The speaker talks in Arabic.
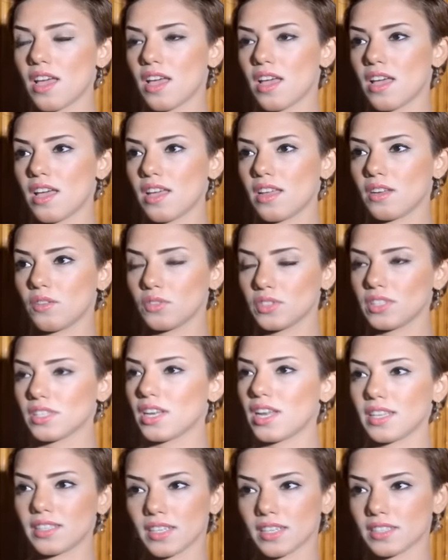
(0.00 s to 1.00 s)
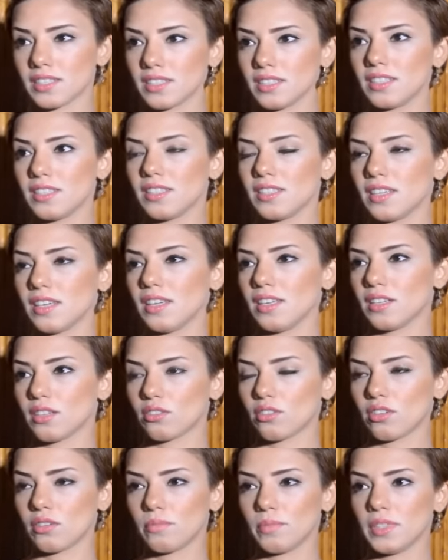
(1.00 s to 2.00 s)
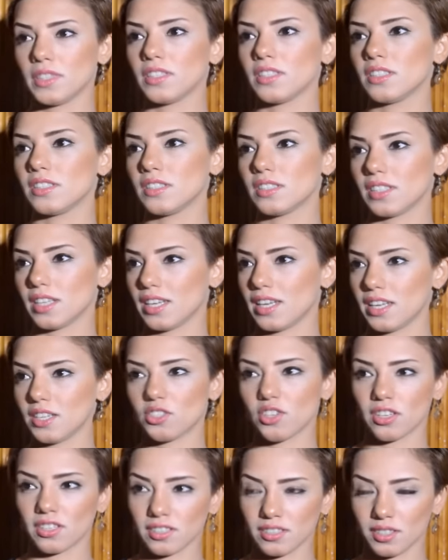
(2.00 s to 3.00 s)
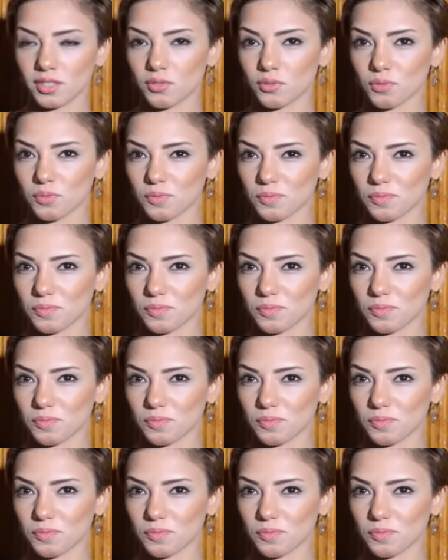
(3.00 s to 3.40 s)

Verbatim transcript: آه لو انت اللي هتاخديه احنا طالبين ان انت تحلقي شعرك زيرو